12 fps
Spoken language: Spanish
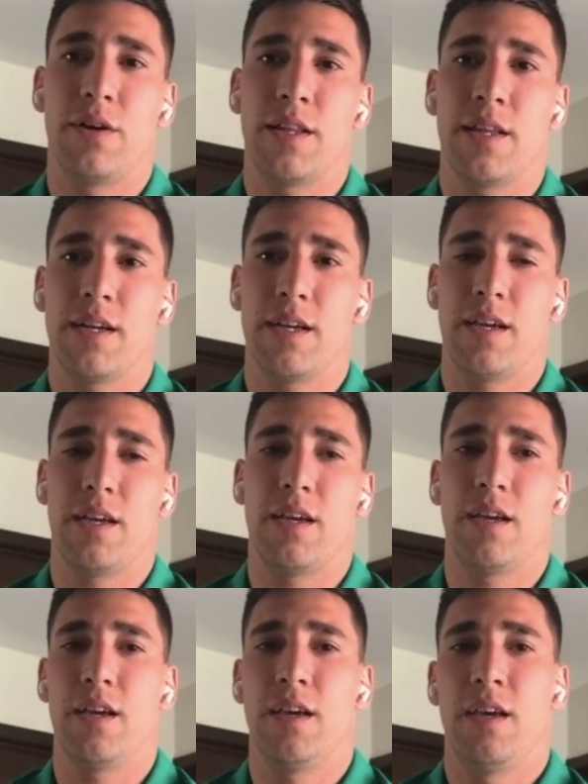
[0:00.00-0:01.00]
la verdad
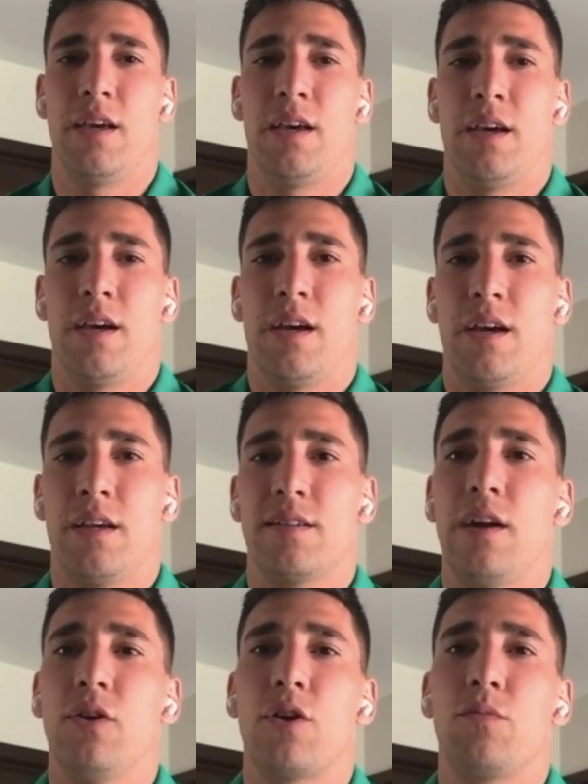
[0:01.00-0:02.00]
que,
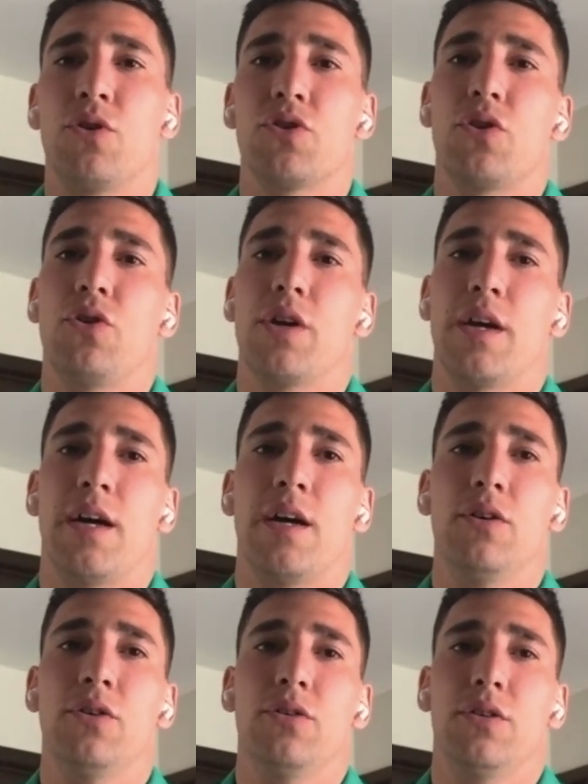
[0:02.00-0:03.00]
que es algo hermoso lo
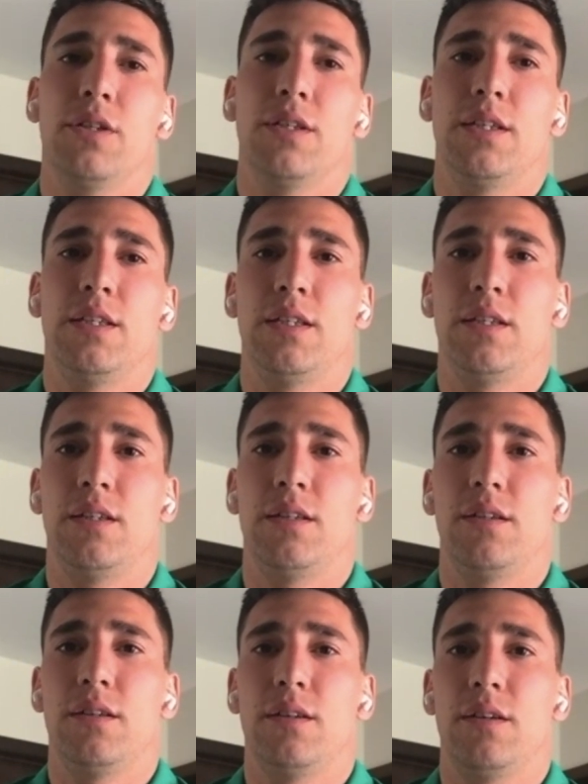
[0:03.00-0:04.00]
que hago
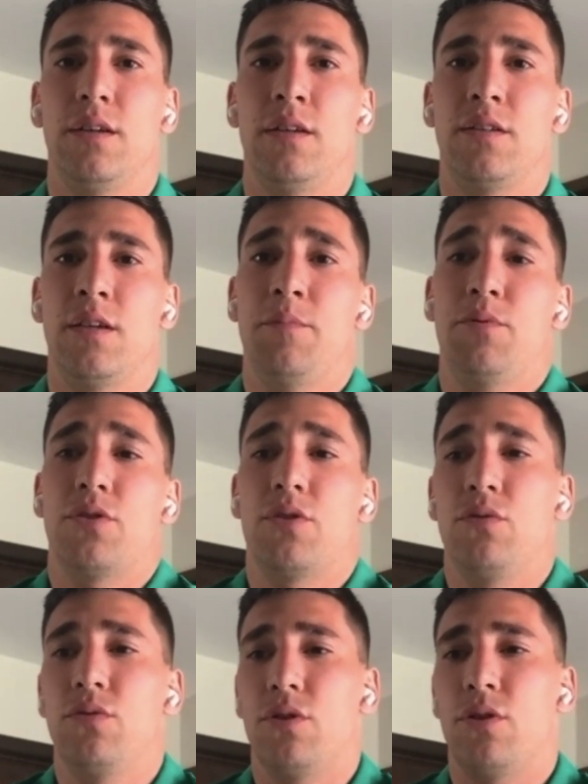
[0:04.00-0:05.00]
y, y sí,
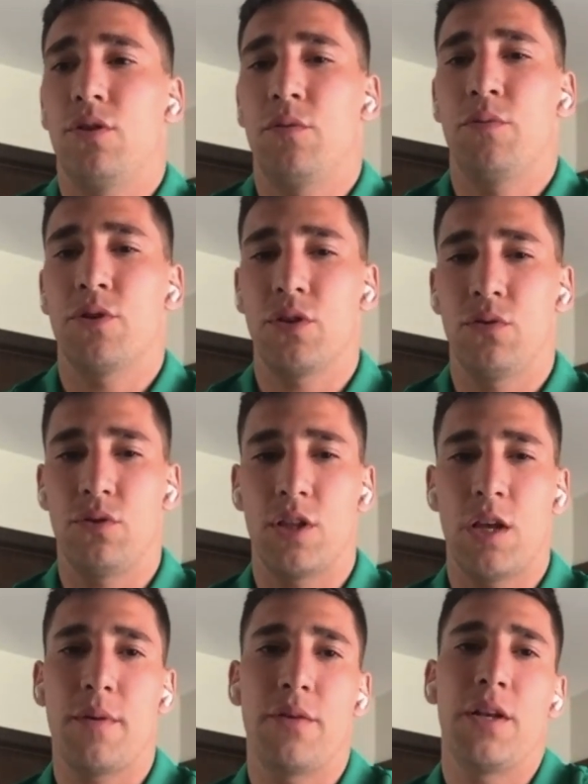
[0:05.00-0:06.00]
por segundo, por
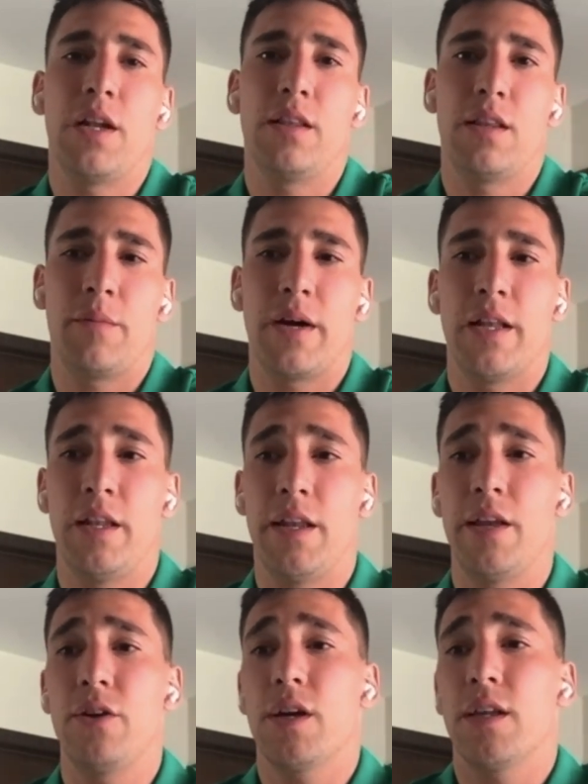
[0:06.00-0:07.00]
segundo tema viene el tema
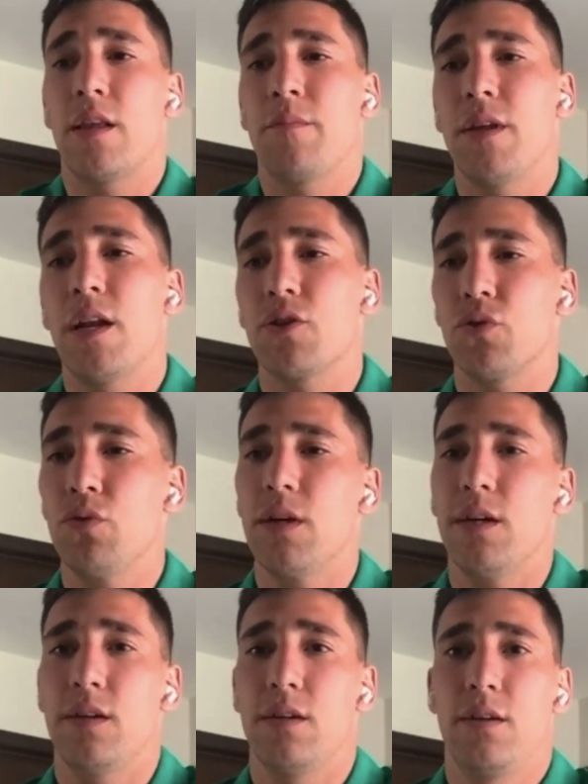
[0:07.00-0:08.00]
del dinero, que también
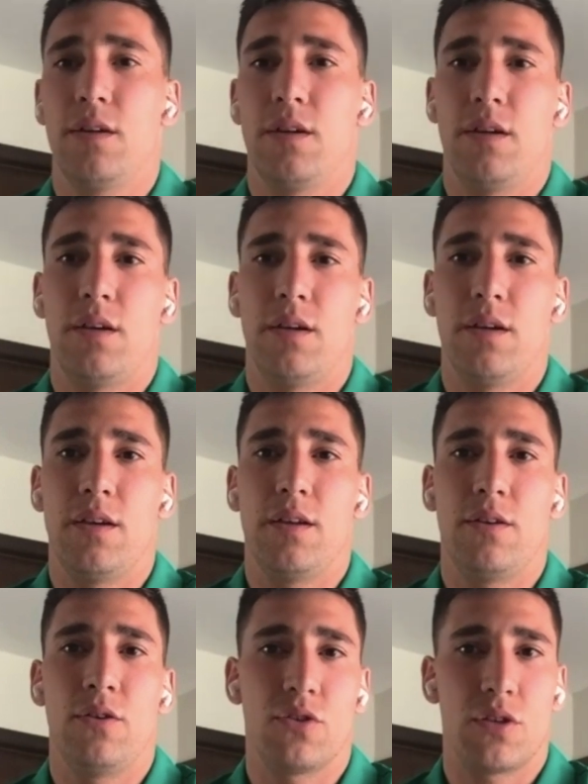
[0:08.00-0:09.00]
ayuda,
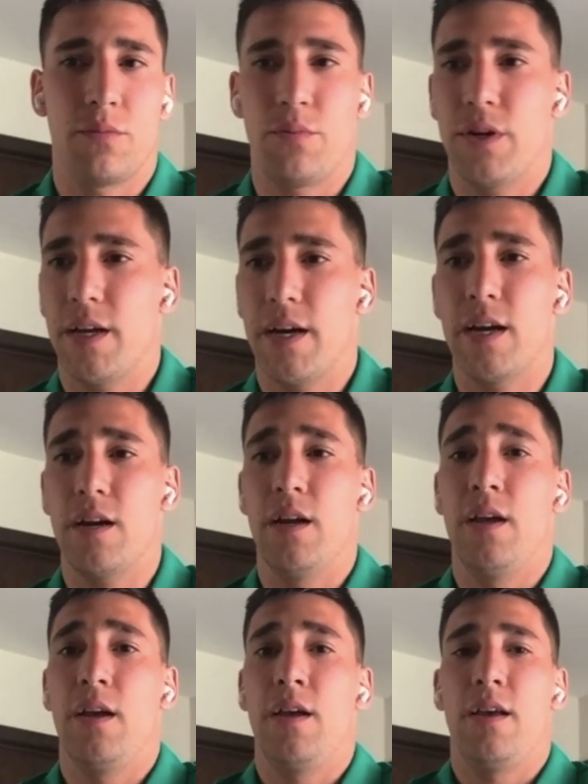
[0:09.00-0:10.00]
eh, no se puede
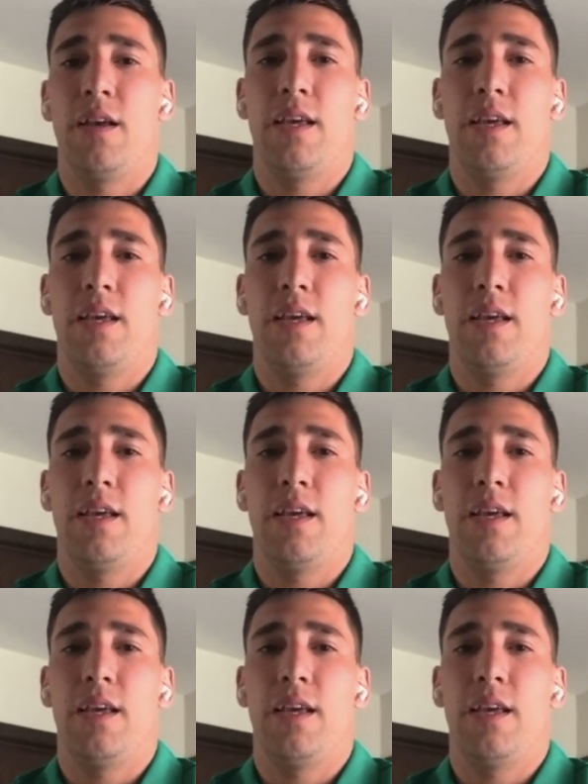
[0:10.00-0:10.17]
negar.